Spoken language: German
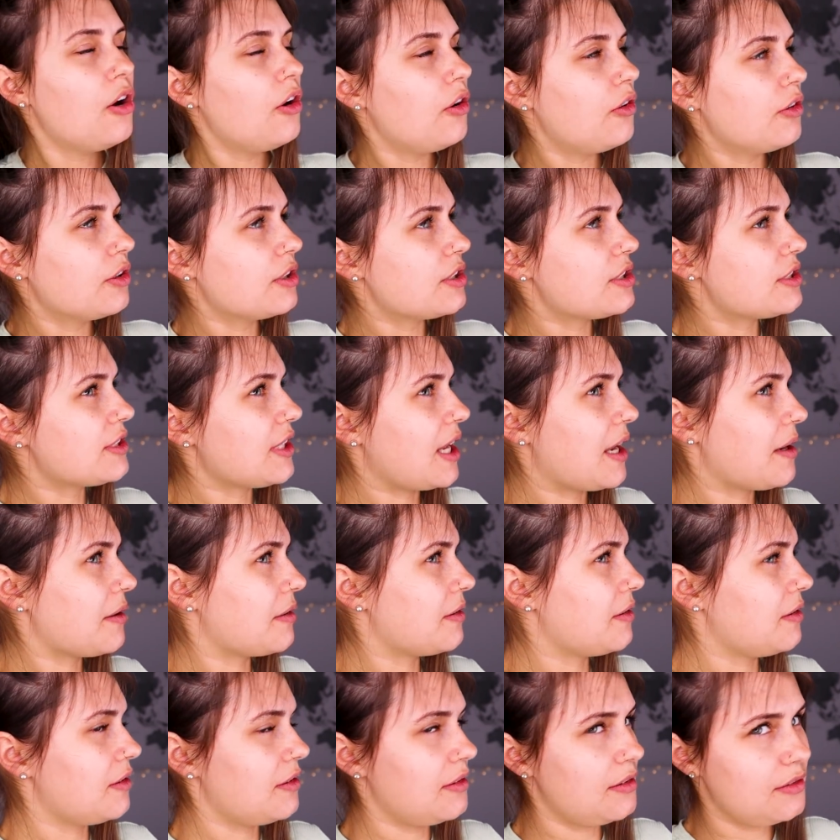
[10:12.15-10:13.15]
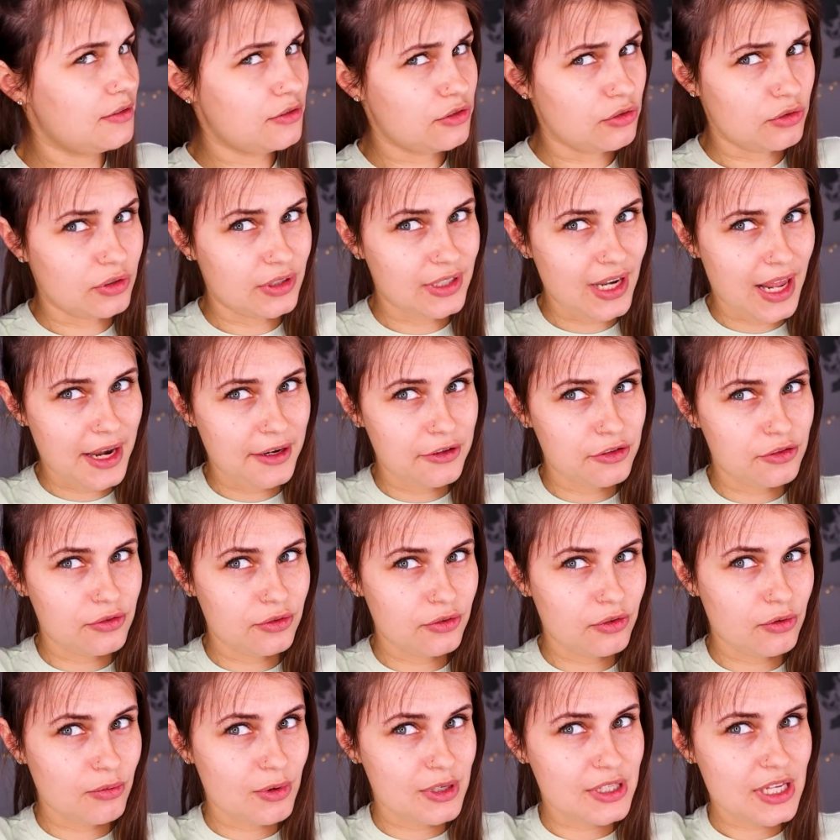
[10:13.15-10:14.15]
und dann so ein kleines
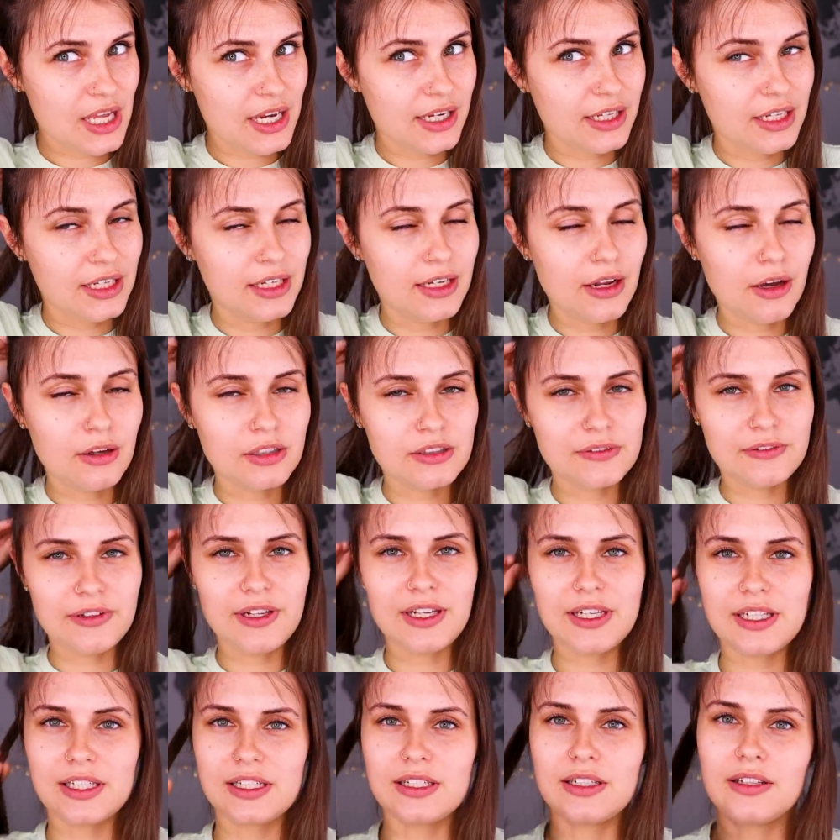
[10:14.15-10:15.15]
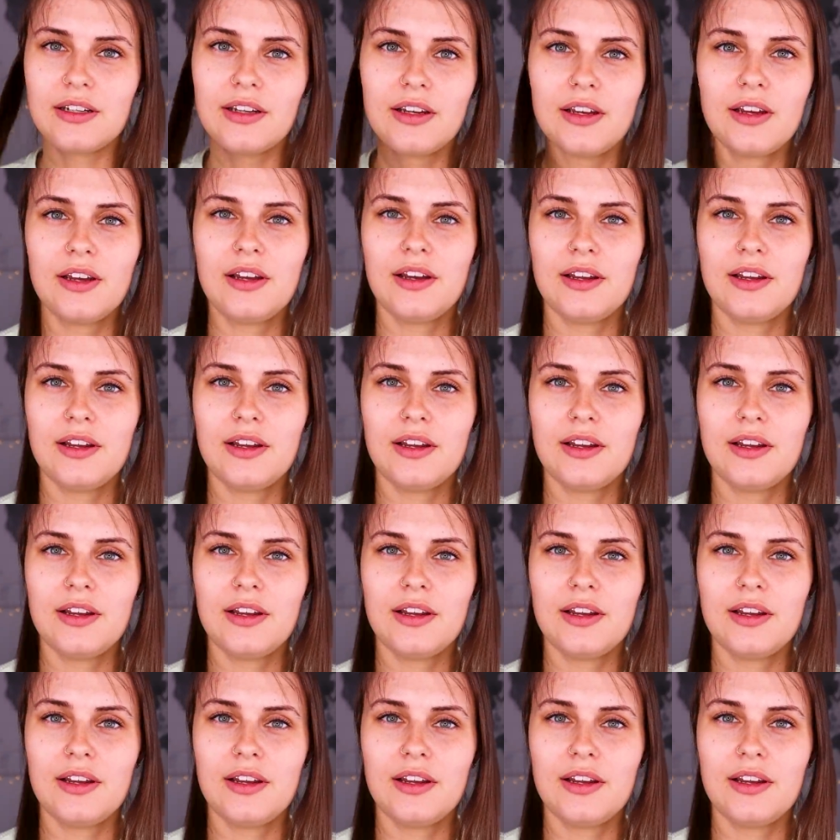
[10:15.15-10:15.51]
Stück übers Ende hinaus flechten.